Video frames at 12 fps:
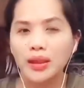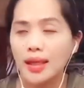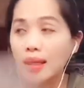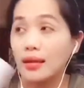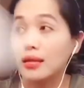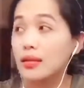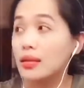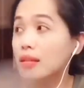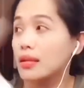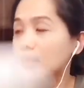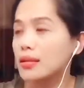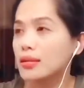na.
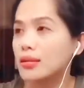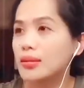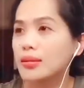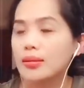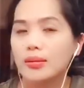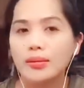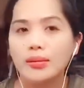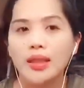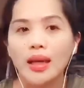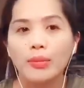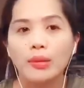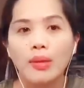
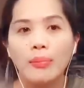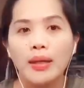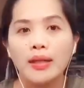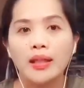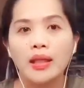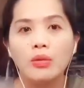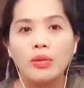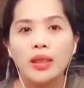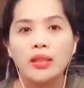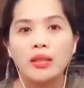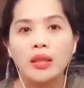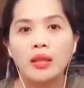Jaktot mabalin ilukat
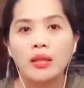jay